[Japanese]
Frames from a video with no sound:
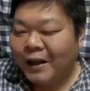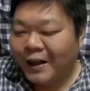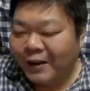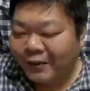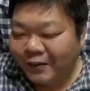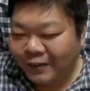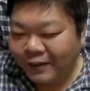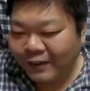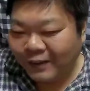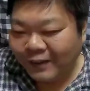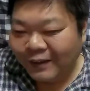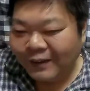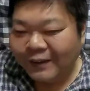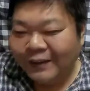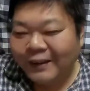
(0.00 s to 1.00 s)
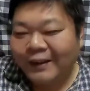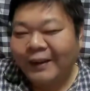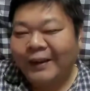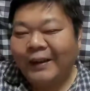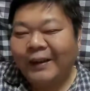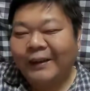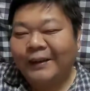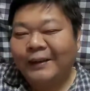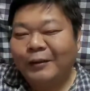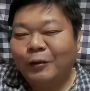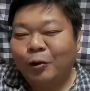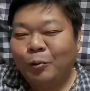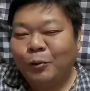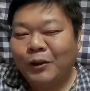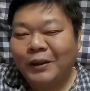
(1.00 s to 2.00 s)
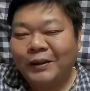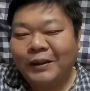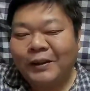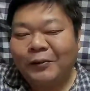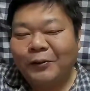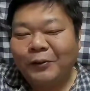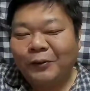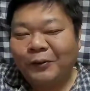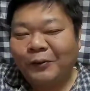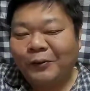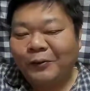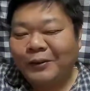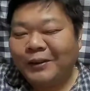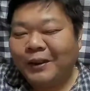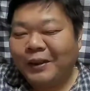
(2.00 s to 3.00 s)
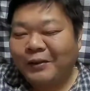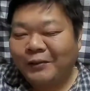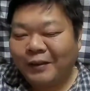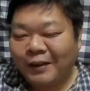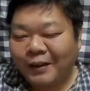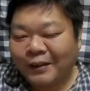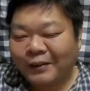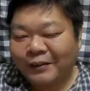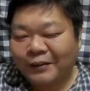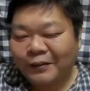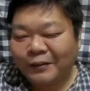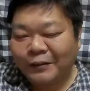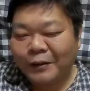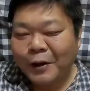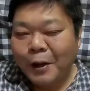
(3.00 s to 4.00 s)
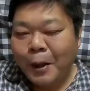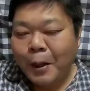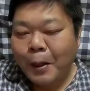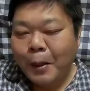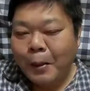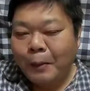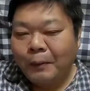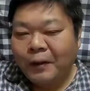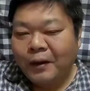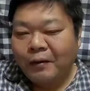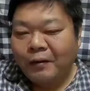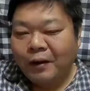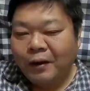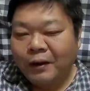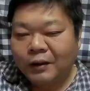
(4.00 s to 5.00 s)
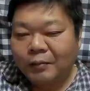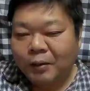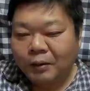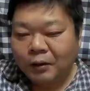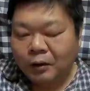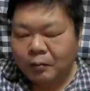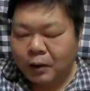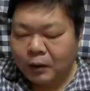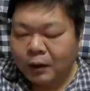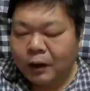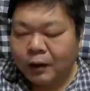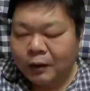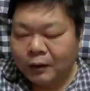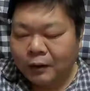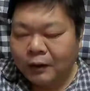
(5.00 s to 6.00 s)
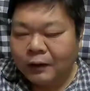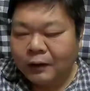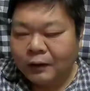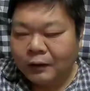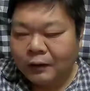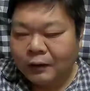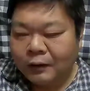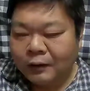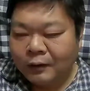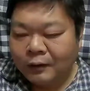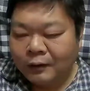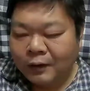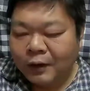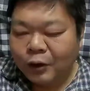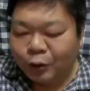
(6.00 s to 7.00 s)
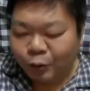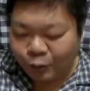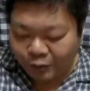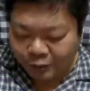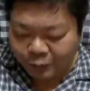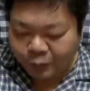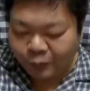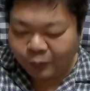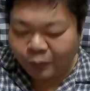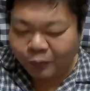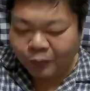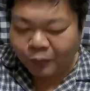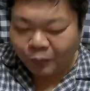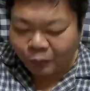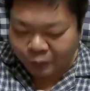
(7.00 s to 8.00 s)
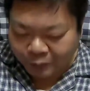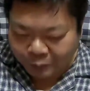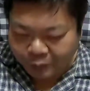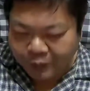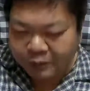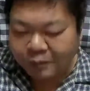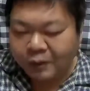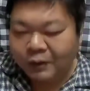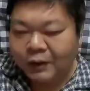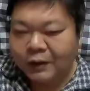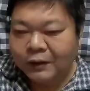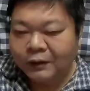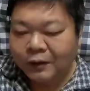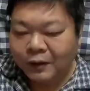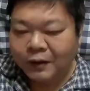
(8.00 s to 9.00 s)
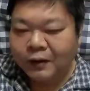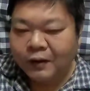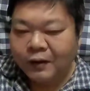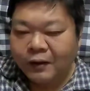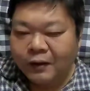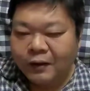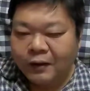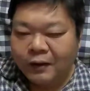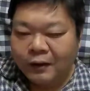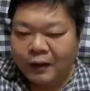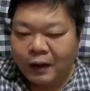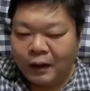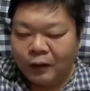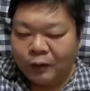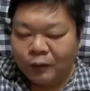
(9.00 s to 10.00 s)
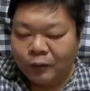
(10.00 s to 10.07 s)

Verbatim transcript: 金を、えー、どこに捨てるのとどっちがいいのかなという気はしますけどまあだから何をとってもどうとっても一番最初にあ